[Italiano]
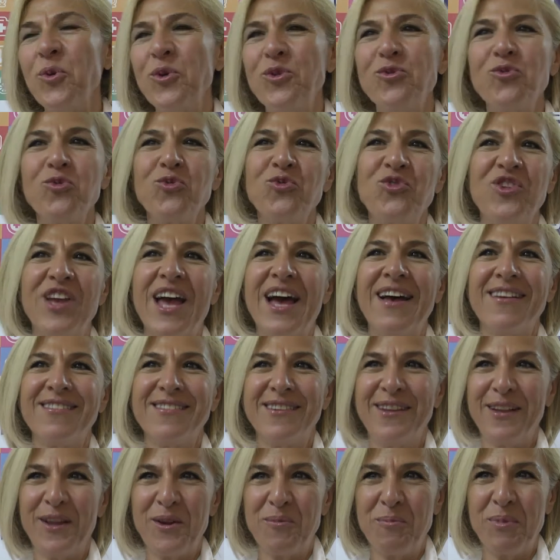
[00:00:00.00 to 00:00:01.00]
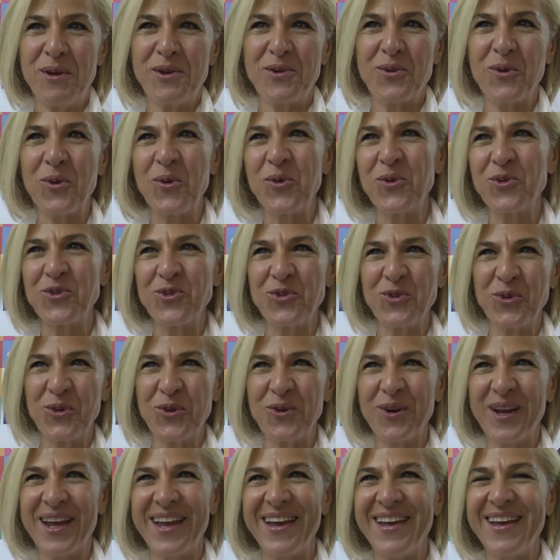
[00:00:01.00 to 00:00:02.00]
entusiasti del
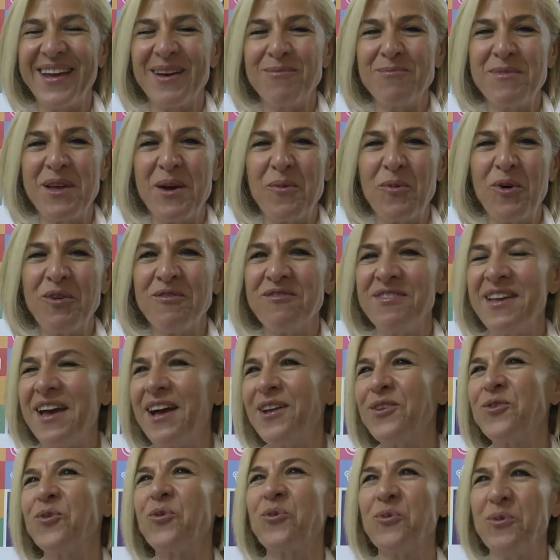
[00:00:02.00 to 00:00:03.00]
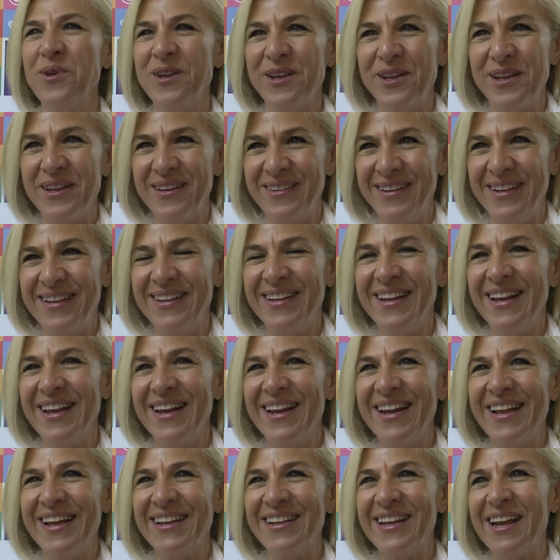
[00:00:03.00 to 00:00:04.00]
percorso che abbiamo avviato qui
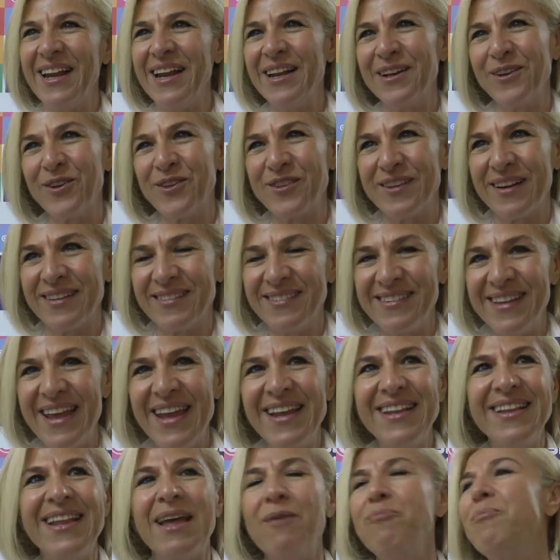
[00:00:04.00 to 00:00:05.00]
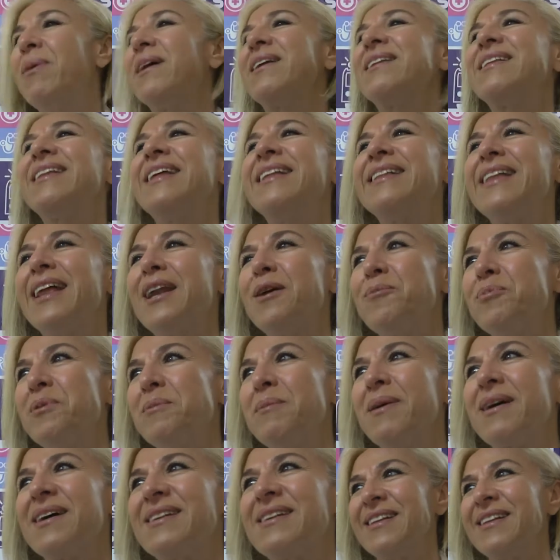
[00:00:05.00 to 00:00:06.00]
nella, nella nostra azienda, è partita la
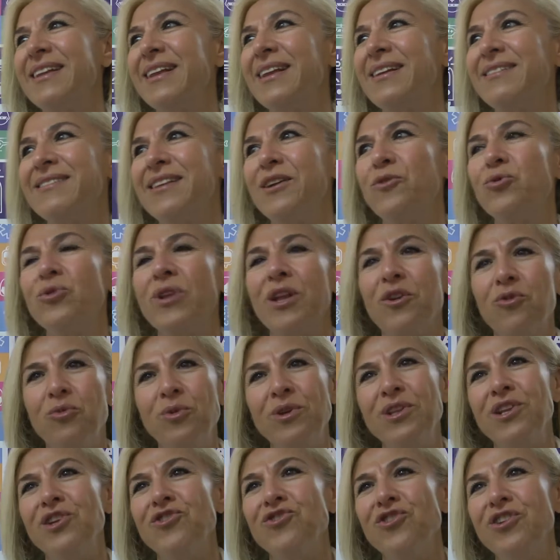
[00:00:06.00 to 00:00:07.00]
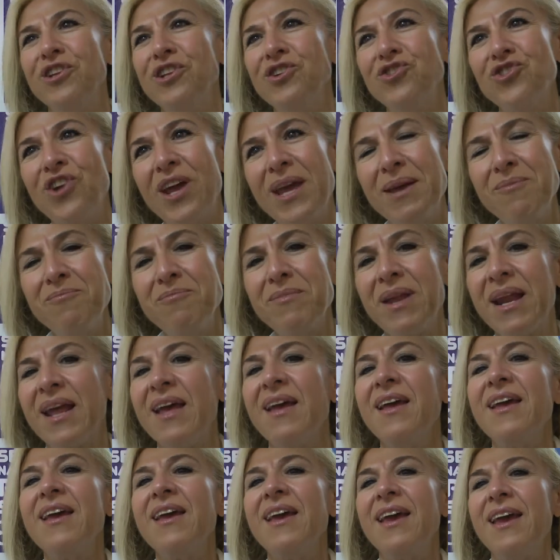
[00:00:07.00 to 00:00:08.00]
prima della Salute il 15 dicembre
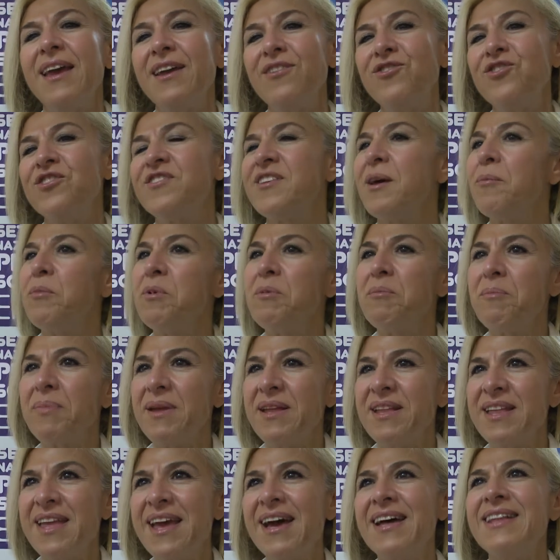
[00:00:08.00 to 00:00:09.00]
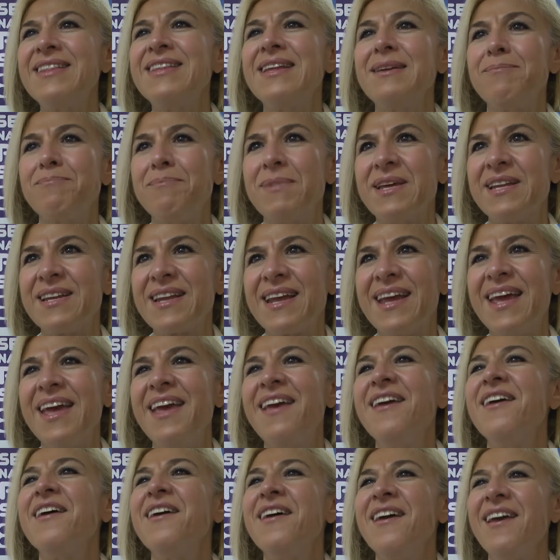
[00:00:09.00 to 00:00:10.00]
e ci siamo impegnati
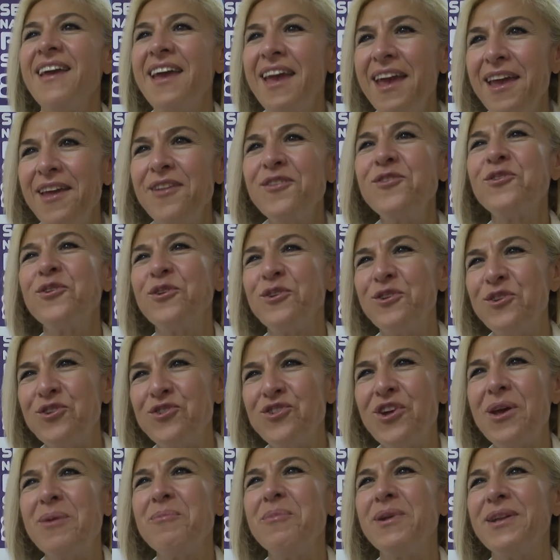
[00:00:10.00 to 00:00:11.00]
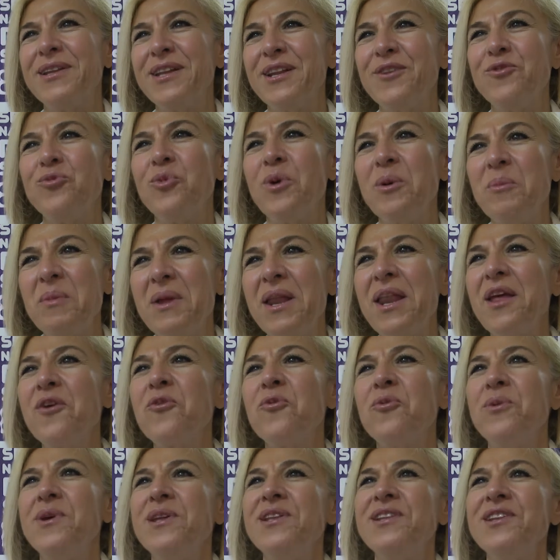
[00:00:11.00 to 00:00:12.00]
perché entro il 19 dicembre del
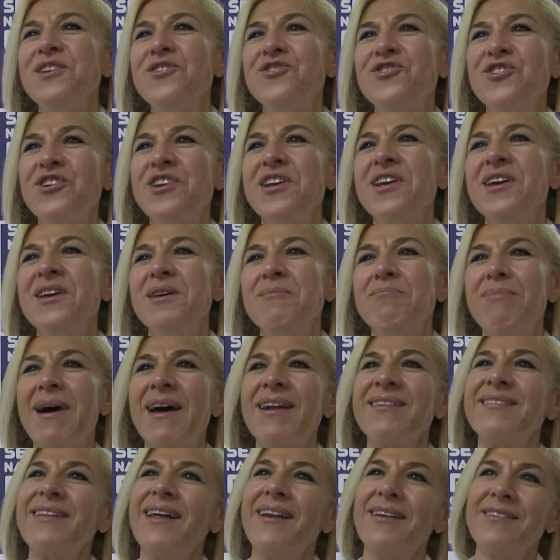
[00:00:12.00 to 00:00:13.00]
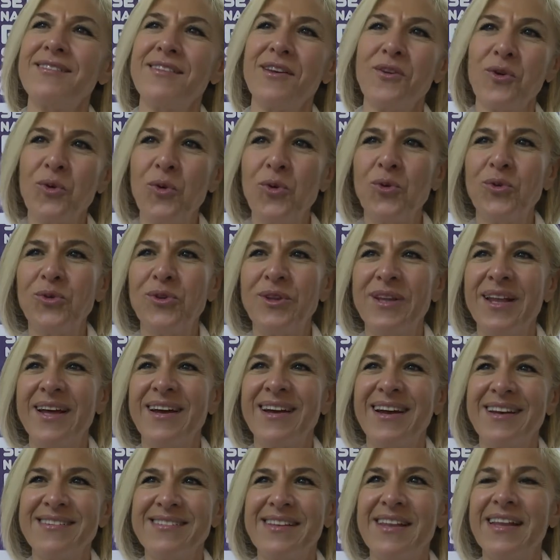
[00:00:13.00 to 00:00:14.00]
2015 parta la
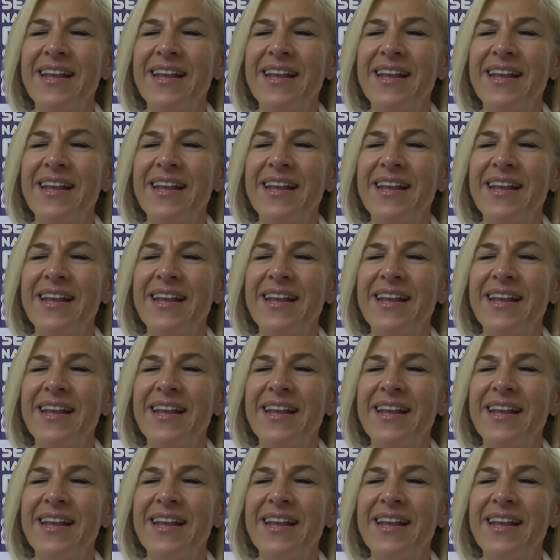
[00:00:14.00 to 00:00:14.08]
seconda Casa